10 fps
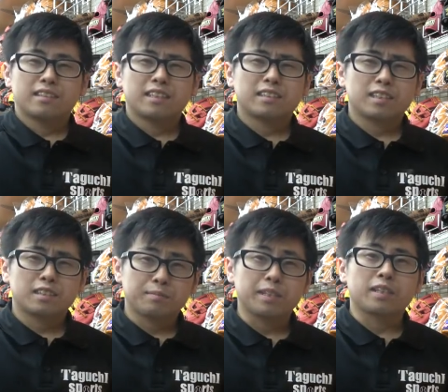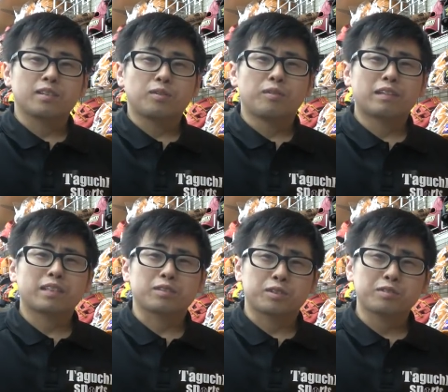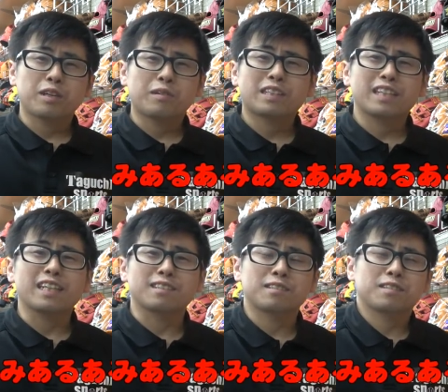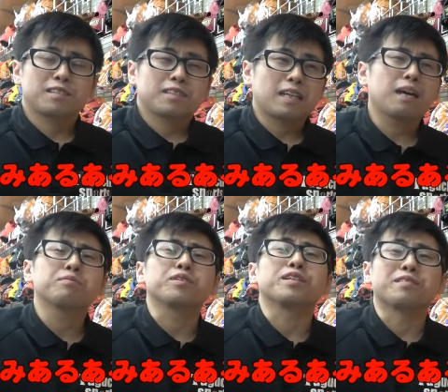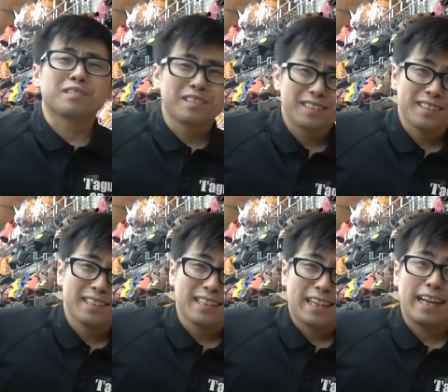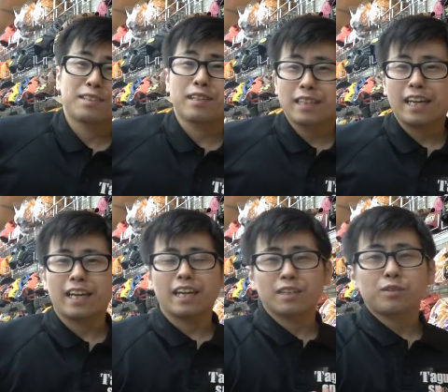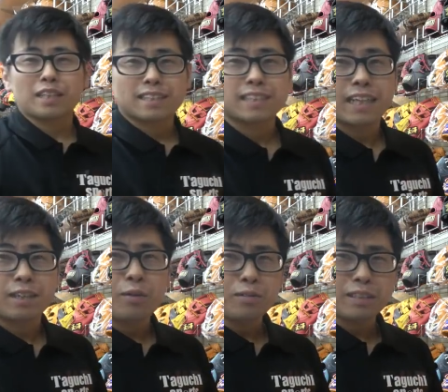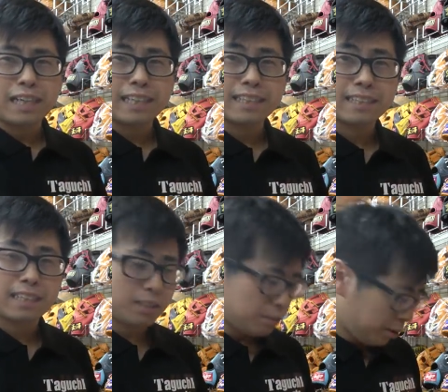夏休み終わるけど宿題終わってないやつ多分いる。はい、というわけで、どうです、今回ですけど